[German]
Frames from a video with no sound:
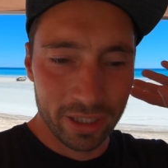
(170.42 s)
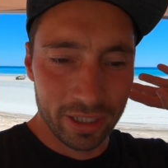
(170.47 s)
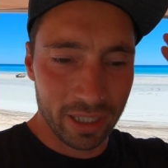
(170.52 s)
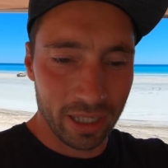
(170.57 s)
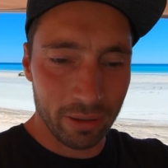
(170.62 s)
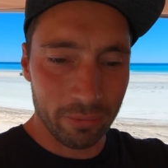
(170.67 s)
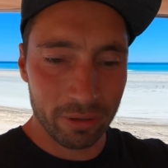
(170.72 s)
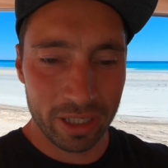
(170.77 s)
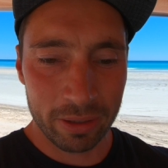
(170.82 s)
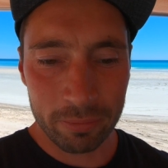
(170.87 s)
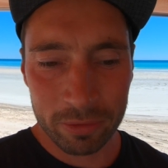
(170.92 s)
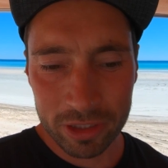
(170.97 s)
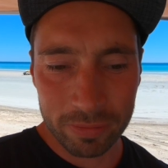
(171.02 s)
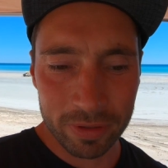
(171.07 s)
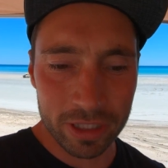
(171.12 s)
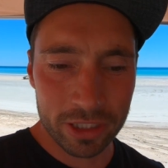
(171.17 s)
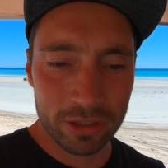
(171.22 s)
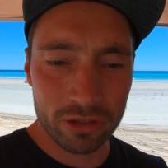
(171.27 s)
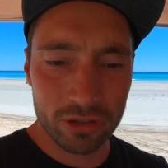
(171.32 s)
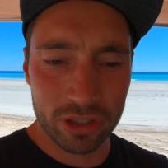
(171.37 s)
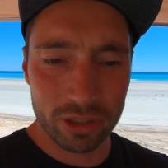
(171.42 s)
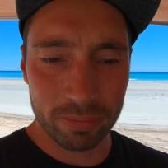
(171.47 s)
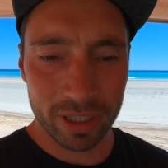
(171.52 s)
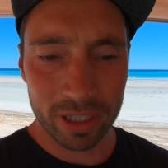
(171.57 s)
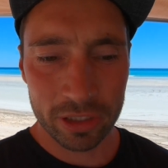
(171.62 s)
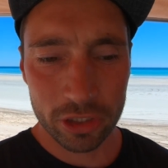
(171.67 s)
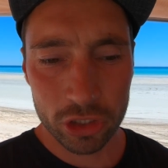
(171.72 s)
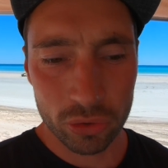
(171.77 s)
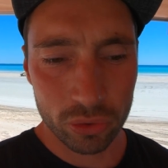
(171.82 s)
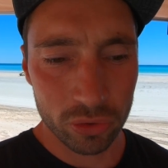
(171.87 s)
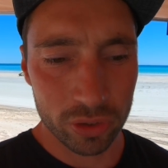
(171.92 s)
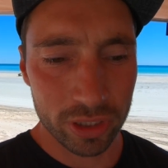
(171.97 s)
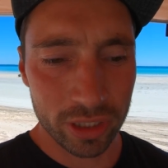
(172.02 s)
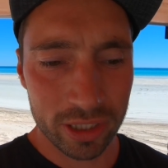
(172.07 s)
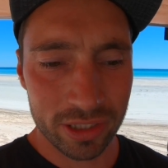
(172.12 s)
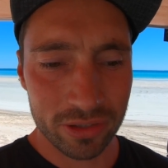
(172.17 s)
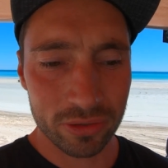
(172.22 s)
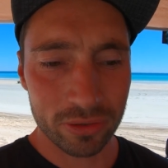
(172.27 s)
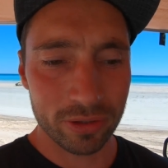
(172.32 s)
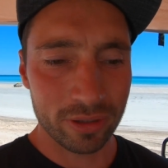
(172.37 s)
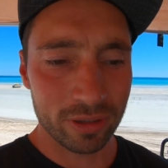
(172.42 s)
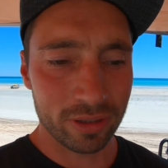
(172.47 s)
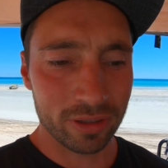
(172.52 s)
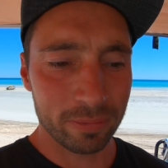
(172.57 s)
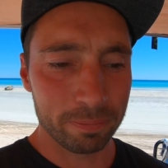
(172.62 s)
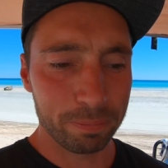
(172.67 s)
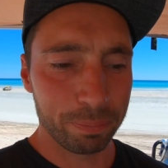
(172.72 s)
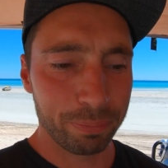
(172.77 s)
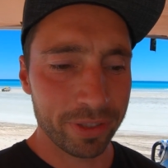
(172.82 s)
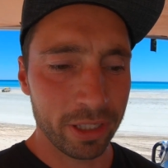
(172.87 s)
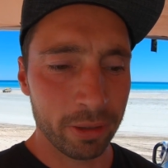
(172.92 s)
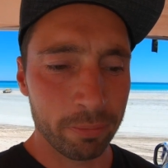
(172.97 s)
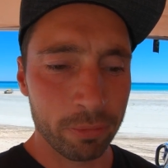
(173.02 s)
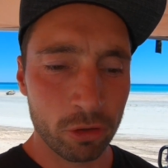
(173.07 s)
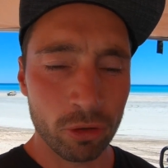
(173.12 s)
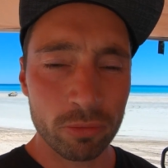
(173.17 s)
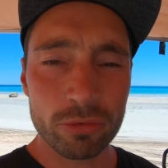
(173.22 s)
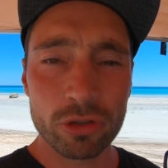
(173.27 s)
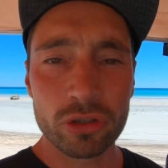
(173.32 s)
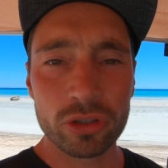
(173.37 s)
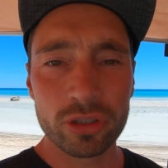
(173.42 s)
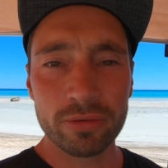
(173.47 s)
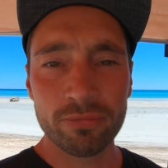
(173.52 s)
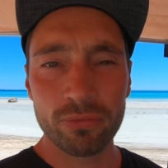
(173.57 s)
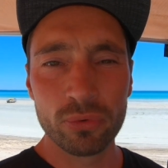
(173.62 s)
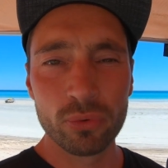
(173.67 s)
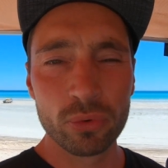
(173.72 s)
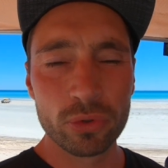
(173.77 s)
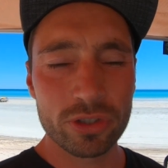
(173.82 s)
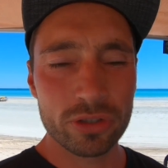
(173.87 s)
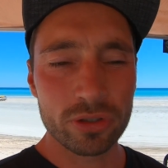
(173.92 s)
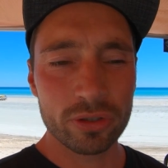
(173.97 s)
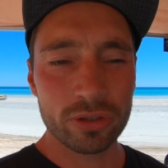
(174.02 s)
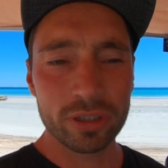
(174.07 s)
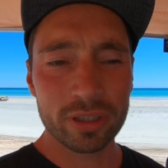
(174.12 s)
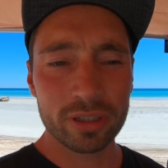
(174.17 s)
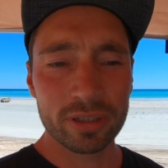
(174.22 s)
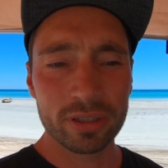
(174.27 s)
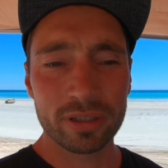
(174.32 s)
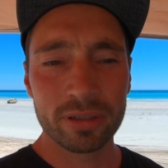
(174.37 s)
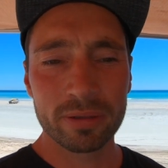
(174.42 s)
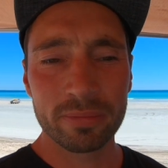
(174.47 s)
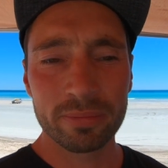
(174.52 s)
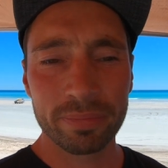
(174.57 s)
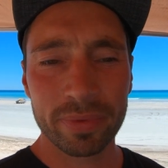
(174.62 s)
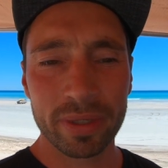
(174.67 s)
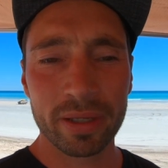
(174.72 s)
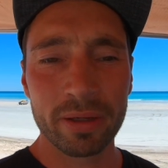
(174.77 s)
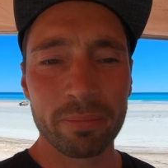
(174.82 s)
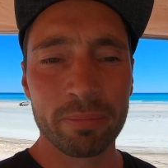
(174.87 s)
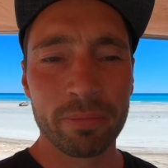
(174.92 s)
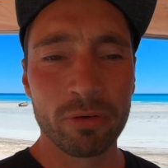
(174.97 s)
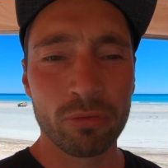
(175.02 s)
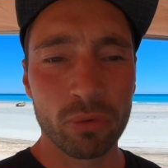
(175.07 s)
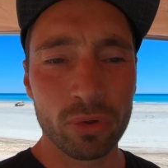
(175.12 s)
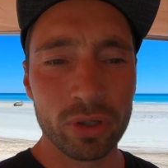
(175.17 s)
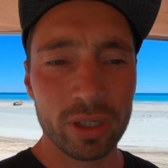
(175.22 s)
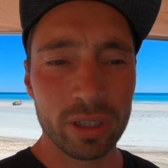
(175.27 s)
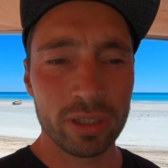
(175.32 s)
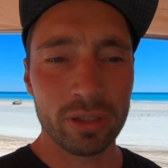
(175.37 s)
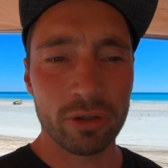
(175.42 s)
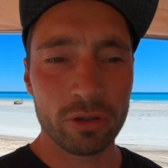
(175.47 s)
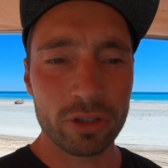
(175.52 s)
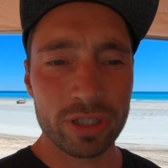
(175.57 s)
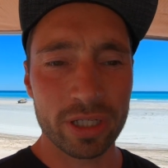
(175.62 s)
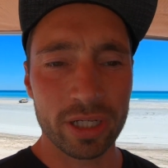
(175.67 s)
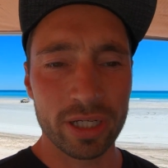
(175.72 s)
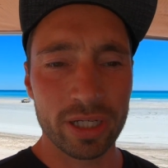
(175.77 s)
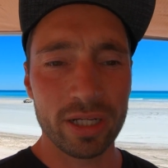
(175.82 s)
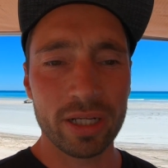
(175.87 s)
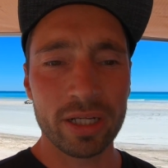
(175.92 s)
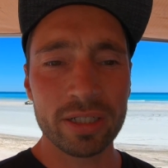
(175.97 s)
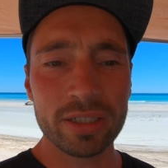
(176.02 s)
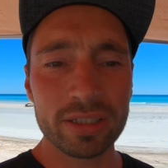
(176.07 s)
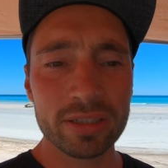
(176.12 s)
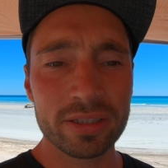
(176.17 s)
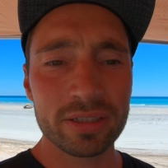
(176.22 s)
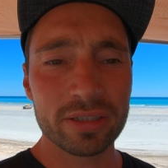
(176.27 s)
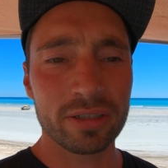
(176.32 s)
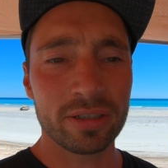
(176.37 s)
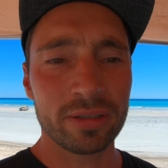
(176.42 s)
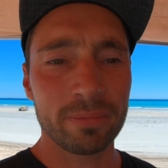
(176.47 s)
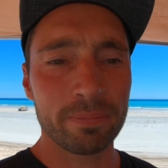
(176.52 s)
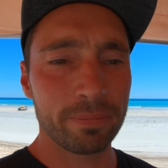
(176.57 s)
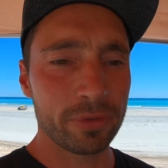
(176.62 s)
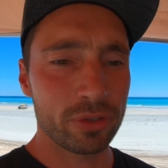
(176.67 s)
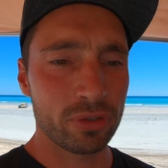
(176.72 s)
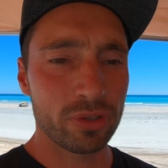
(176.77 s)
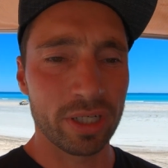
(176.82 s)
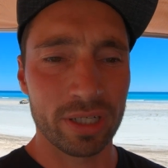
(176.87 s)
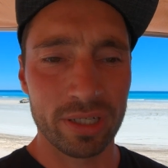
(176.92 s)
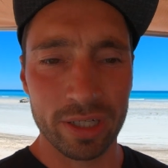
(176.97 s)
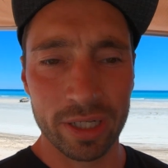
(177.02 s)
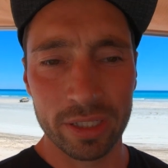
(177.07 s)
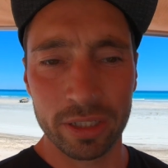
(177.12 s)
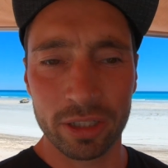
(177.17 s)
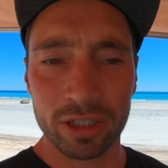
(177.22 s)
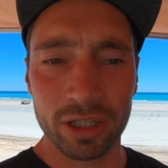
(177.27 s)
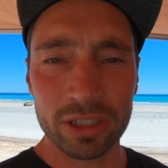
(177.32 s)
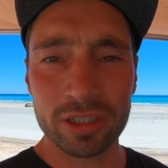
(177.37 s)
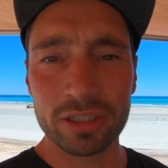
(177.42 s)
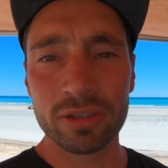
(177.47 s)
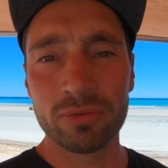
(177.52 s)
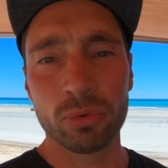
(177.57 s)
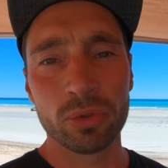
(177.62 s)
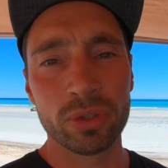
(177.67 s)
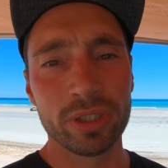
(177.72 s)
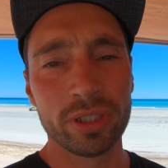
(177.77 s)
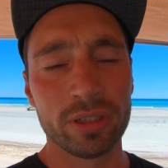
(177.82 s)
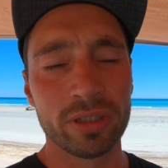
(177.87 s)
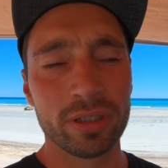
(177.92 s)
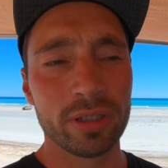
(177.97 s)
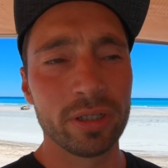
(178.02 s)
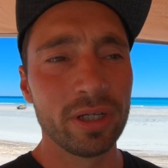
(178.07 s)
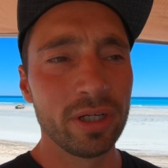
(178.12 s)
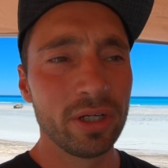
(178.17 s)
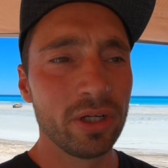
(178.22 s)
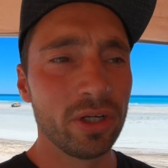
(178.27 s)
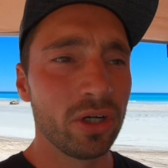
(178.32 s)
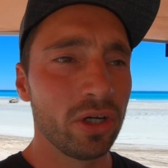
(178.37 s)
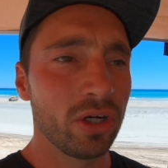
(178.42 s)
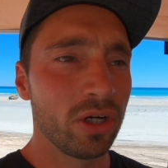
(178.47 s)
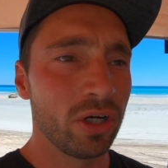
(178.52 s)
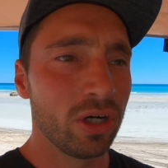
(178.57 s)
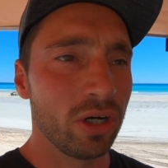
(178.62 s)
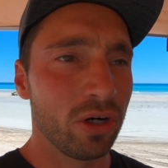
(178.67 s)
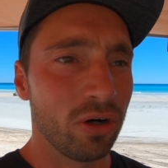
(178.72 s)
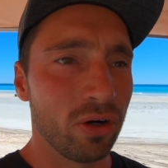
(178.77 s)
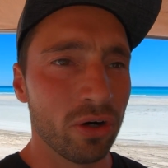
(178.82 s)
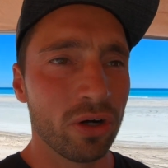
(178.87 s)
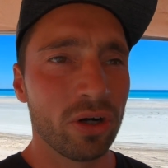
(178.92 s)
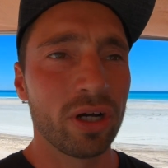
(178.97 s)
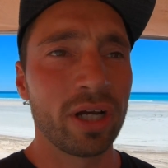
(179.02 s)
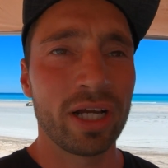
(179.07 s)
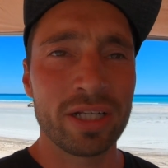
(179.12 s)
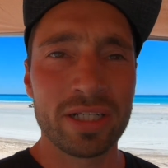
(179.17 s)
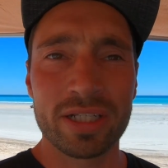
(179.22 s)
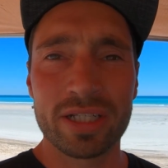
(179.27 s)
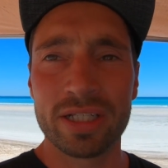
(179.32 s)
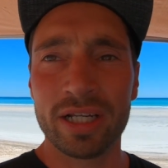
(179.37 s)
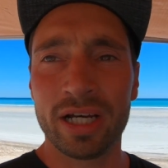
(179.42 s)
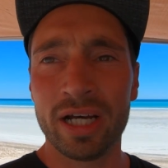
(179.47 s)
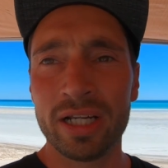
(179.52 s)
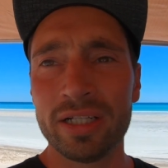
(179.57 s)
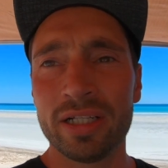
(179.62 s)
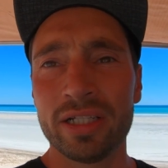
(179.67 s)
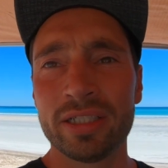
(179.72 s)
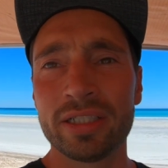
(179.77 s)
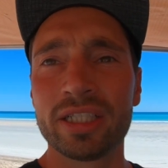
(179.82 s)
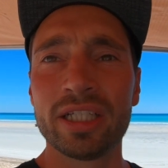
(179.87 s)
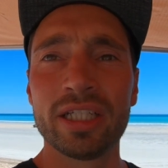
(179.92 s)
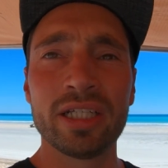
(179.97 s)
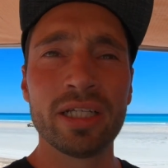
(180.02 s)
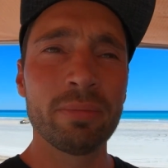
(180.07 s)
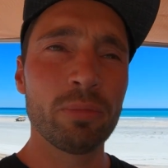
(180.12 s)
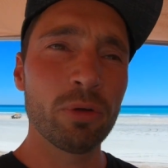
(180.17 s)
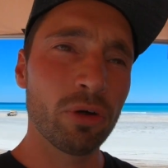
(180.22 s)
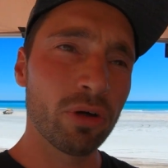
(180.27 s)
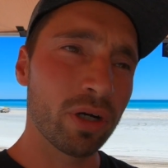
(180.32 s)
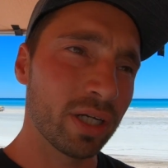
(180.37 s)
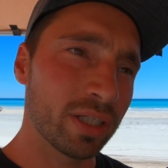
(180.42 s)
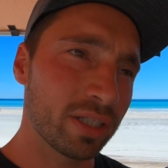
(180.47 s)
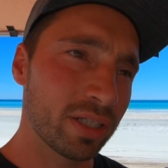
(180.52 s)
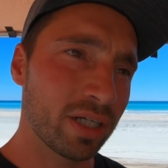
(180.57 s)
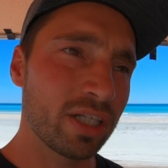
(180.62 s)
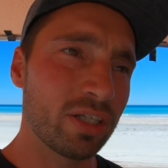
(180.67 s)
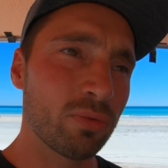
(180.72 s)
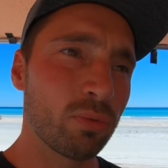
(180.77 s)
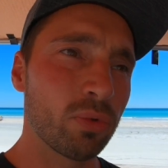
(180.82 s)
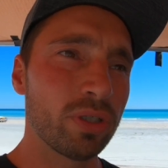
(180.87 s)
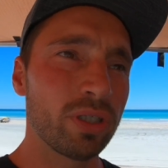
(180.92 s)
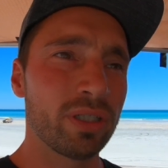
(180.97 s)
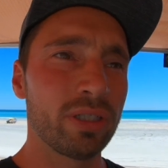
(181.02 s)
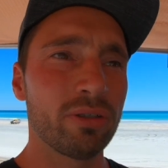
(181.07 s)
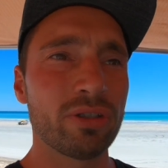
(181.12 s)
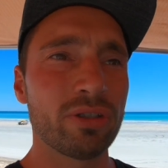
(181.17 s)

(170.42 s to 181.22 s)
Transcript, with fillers: Ja, aber gehen wir es mal systematisch durch. Also ähm, ihr bekommt schon im Flugzeug, bevor ihr in Australien landet, ähm, so eine kleine Karte, wo ihr eure ganzen Daten angebt, eure Adresse, wo ihr in